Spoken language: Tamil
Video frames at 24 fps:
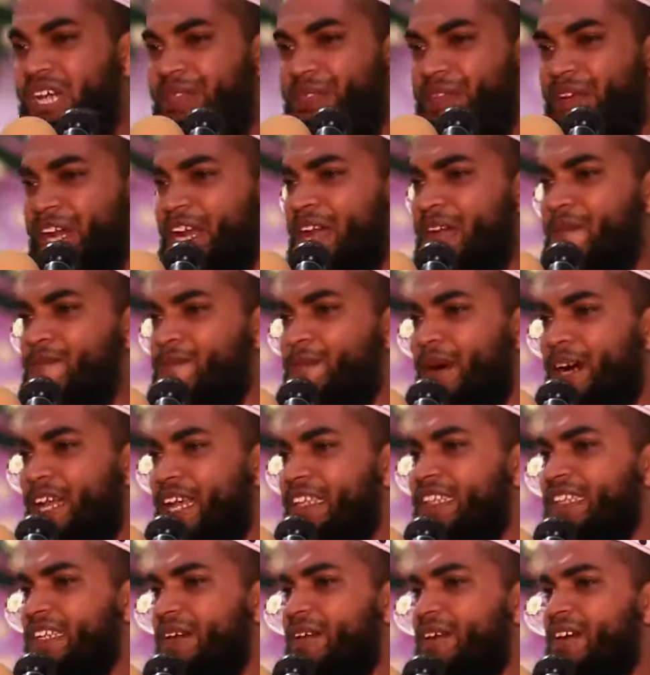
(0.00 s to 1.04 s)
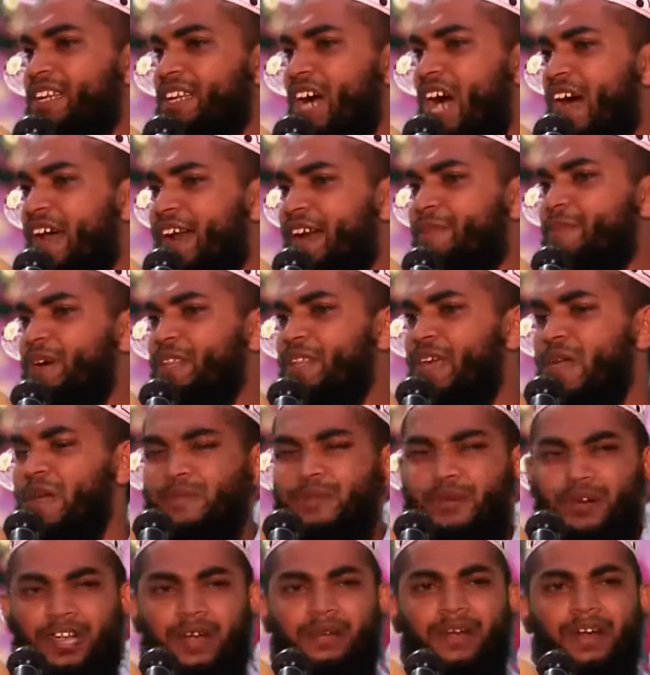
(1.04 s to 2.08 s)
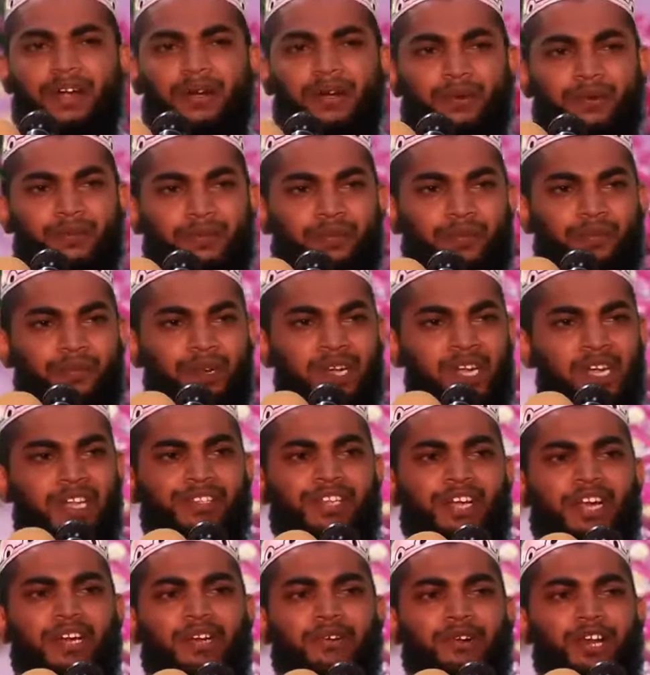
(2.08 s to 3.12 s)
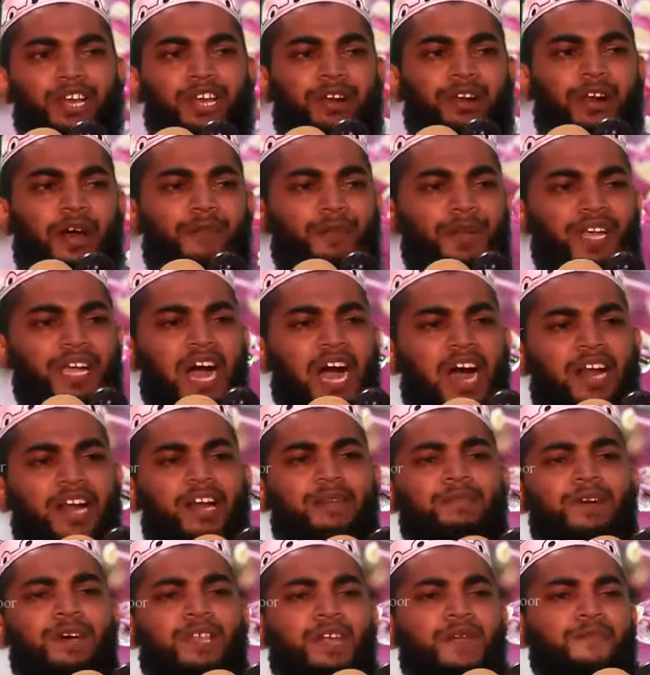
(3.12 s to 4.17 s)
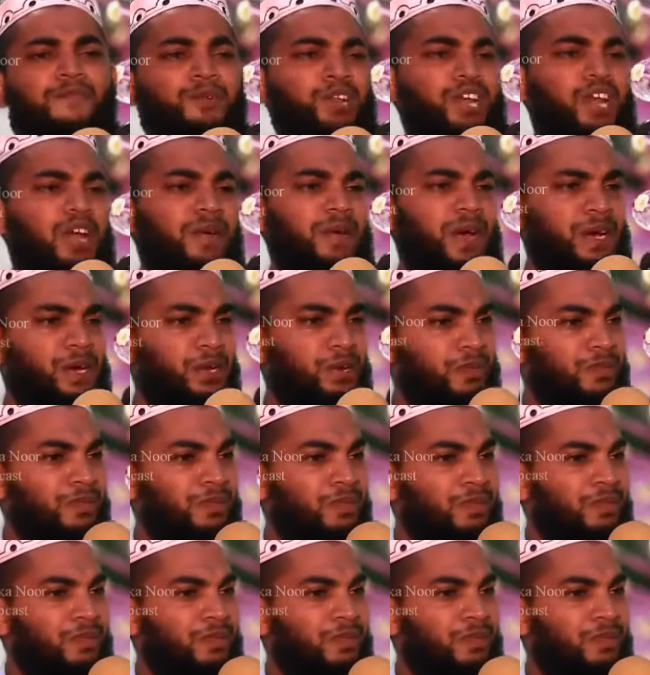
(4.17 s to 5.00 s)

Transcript: தன்னை படைத்தவன் யார் என்பதை புரிய வேண்டும் தன்னுடைய ரப் யார் என்பதை புரிய வேண்டும்